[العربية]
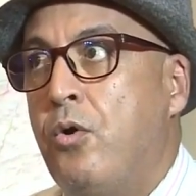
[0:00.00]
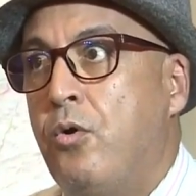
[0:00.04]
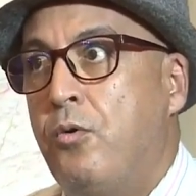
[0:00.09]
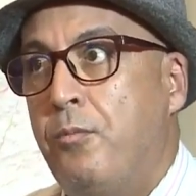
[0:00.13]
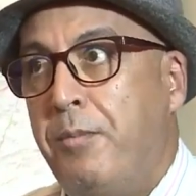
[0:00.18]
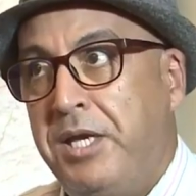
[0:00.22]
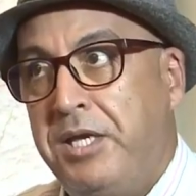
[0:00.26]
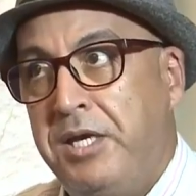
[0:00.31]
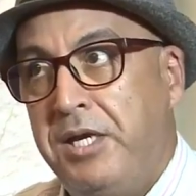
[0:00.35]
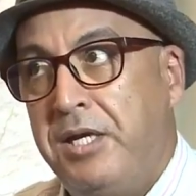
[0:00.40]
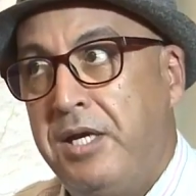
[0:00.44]

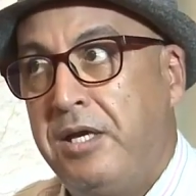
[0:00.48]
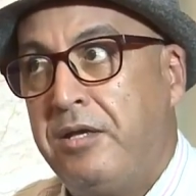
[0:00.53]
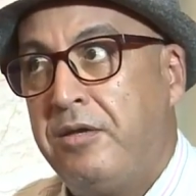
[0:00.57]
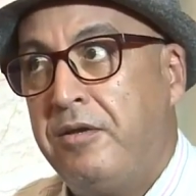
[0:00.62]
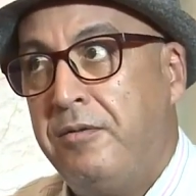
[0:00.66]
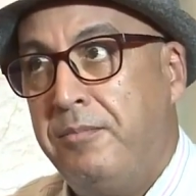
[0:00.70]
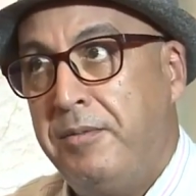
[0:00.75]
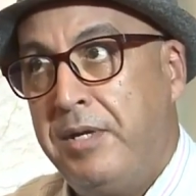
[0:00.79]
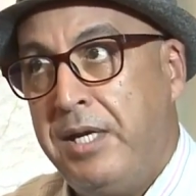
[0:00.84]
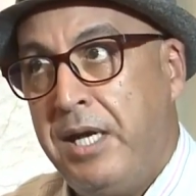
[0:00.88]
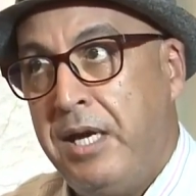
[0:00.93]
ومدينة
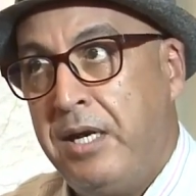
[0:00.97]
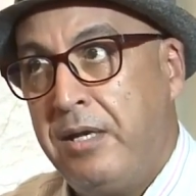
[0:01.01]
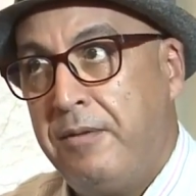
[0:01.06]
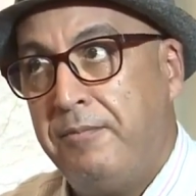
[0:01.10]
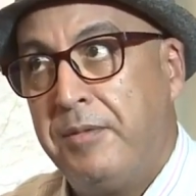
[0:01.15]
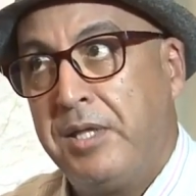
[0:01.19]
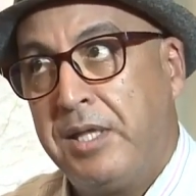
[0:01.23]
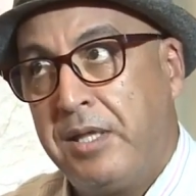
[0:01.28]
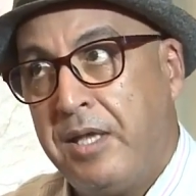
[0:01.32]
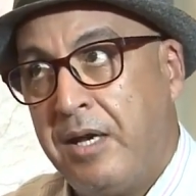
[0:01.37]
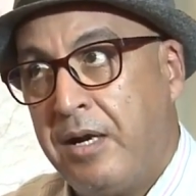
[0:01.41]

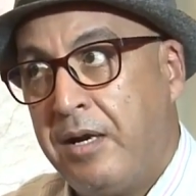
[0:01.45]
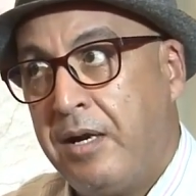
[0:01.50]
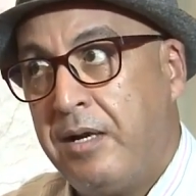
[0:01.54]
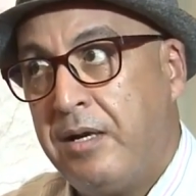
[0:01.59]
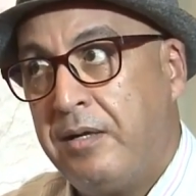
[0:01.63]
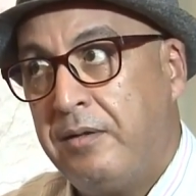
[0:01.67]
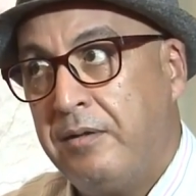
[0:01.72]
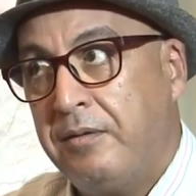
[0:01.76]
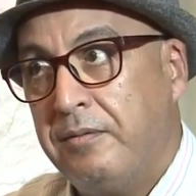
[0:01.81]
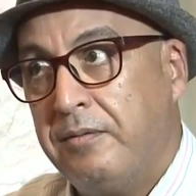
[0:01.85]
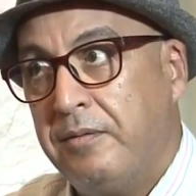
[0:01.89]
دمنات
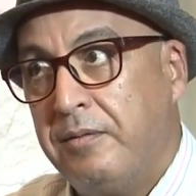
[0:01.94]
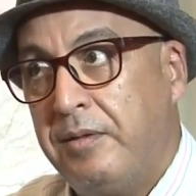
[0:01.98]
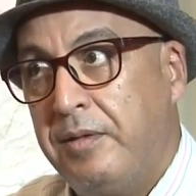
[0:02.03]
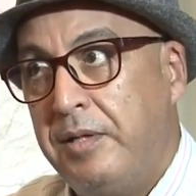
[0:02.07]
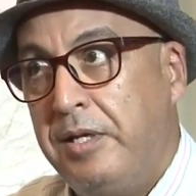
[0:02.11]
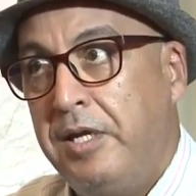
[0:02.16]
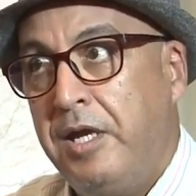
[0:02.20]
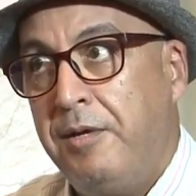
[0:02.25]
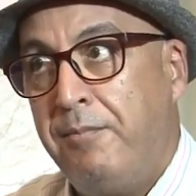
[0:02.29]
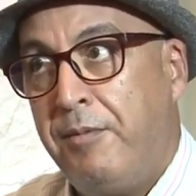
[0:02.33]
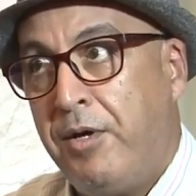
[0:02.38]
منطقة
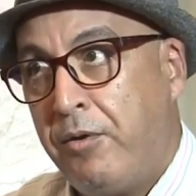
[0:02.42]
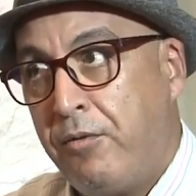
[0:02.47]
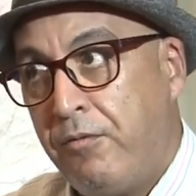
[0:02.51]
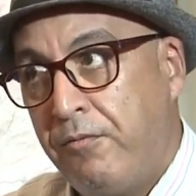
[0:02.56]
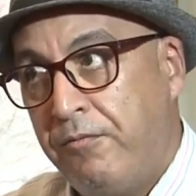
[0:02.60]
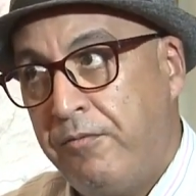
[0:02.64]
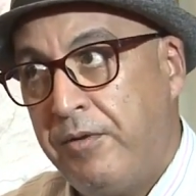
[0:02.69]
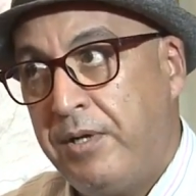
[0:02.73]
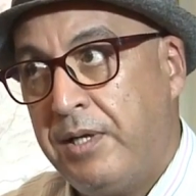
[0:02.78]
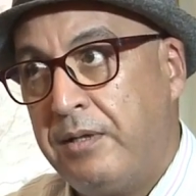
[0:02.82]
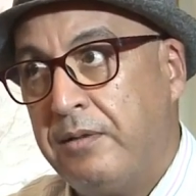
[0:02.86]
اللي
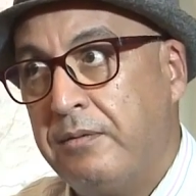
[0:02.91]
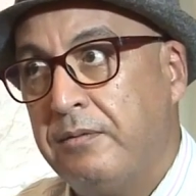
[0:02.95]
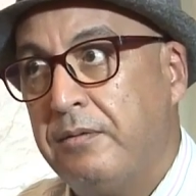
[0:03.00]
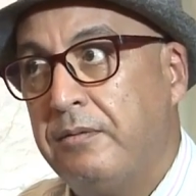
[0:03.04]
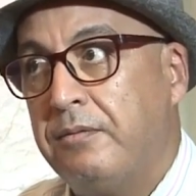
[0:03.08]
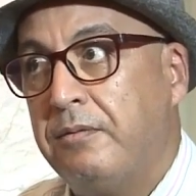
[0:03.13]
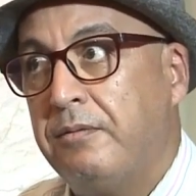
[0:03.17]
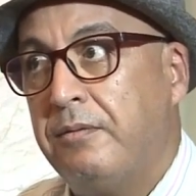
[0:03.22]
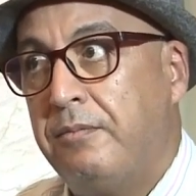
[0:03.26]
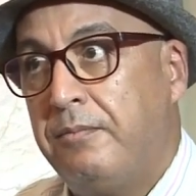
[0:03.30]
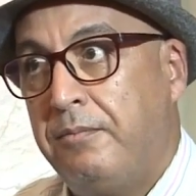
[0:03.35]
معروفة
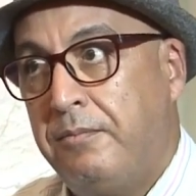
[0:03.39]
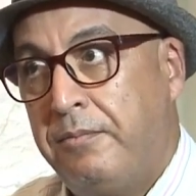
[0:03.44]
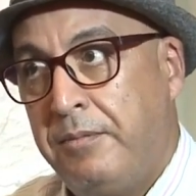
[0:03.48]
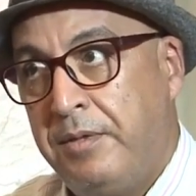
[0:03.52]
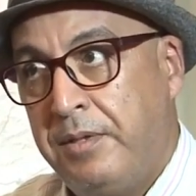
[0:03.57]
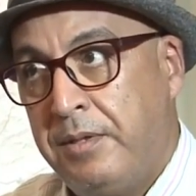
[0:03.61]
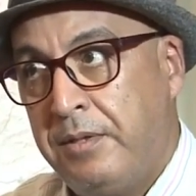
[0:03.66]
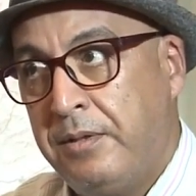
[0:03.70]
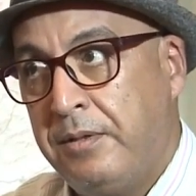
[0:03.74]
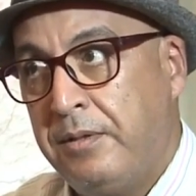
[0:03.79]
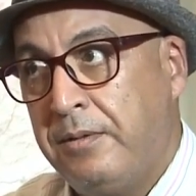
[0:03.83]

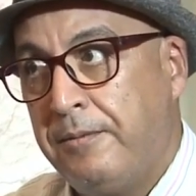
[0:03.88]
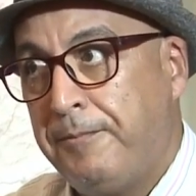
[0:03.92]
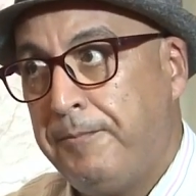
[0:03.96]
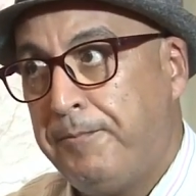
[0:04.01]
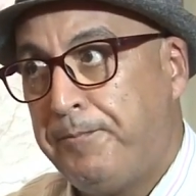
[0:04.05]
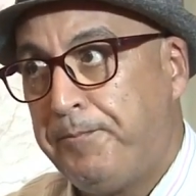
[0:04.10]
ب